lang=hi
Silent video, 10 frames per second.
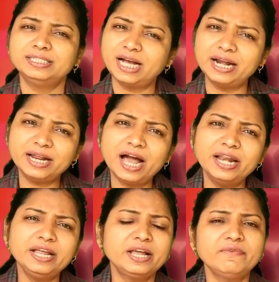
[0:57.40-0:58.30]

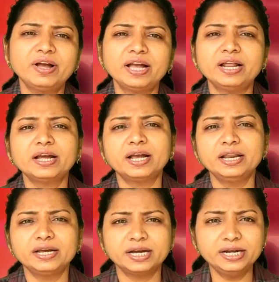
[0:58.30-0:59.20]
जानकारी के बगैर
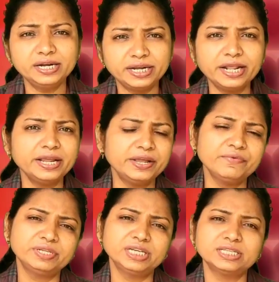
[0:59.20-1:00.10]
कहीं कहीं डर की
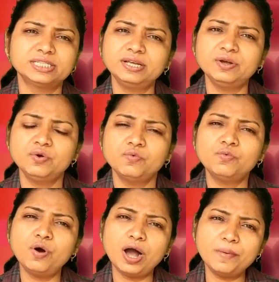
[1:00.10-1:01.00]
वजह से
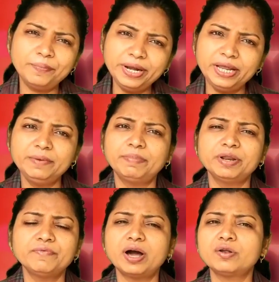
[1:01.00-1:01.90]
वो अपने ही
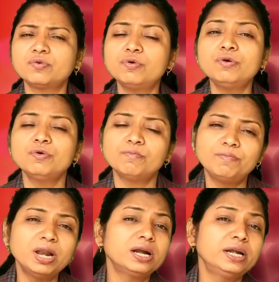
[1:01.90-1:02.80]
परिवार को
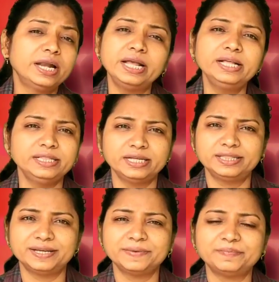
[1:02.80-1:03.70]
ब्लड नहीं
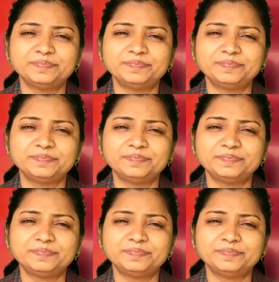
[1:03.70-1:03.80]
देते